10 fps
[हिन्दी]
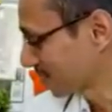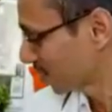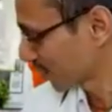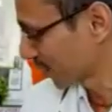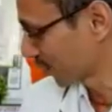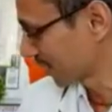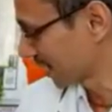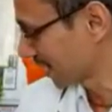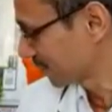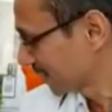लें और गिलोय
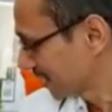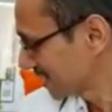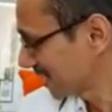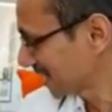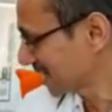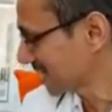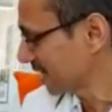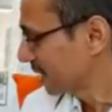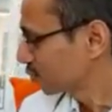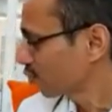ले लें इसी तरह
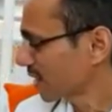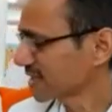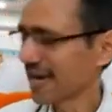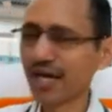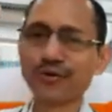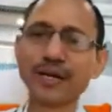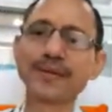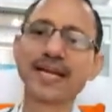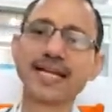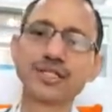से थोड़ा सा एलोवेरा
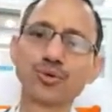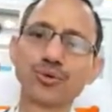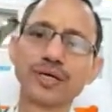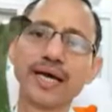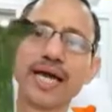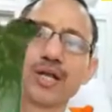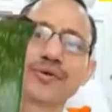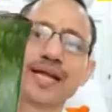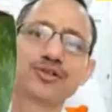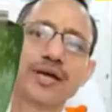भी ले लें जरूर
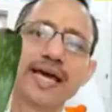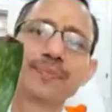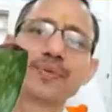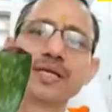एलोवेरा जो है